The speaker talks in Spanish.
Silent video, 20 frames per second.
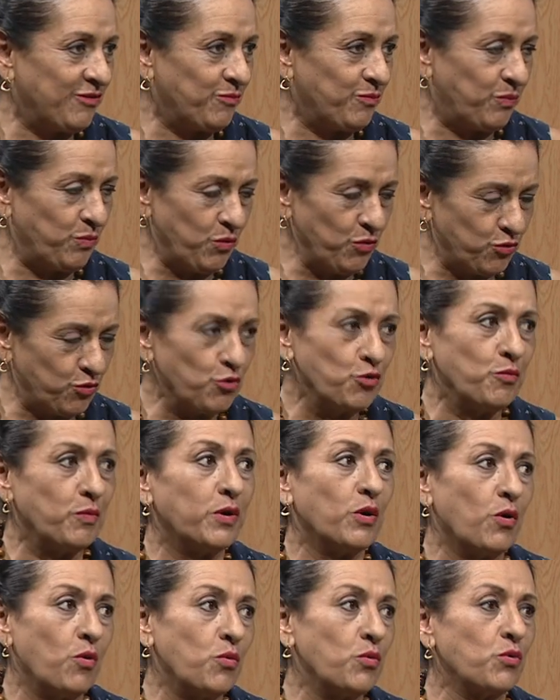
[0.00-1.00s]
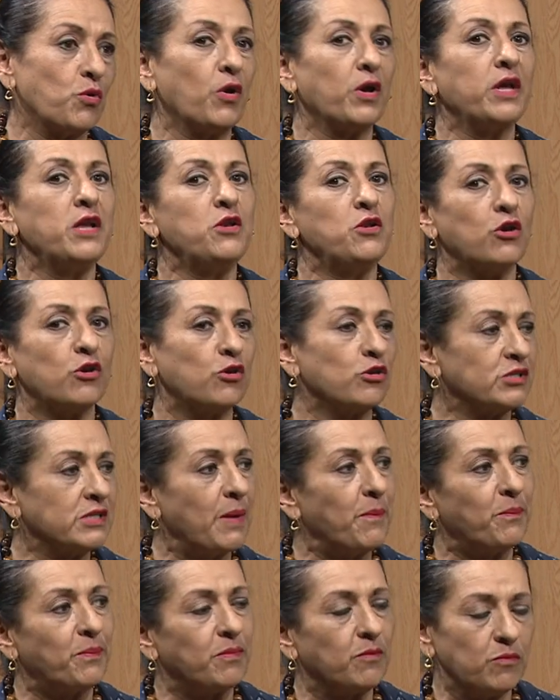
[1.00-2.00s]
Punto número uno. Y no nos
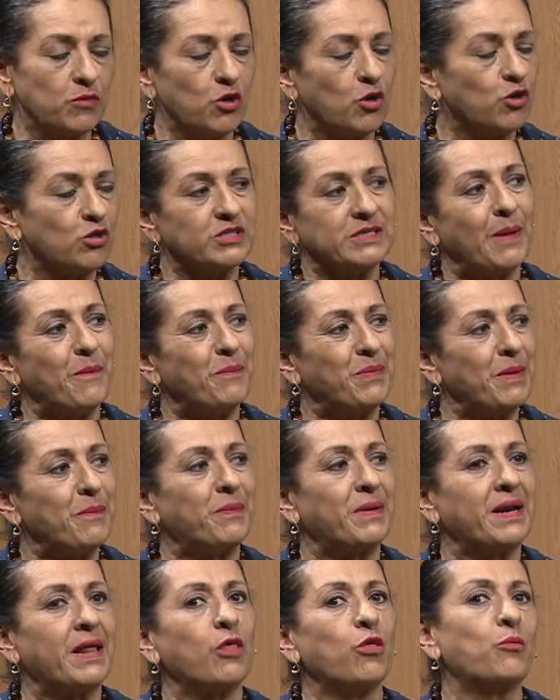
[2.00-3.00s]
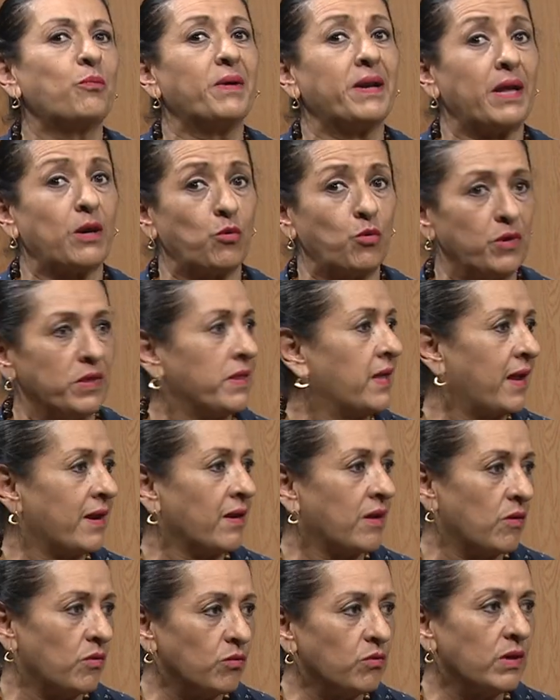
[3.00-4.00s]
han, no nos han preparado para cuidar
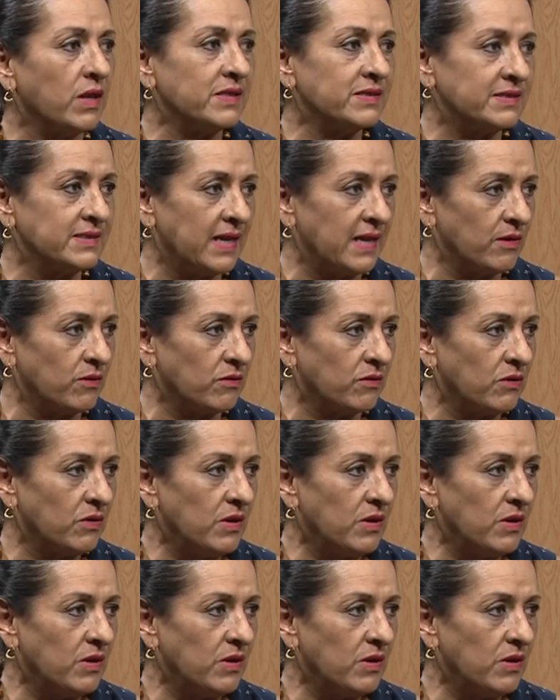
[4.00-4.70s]
a un anciano.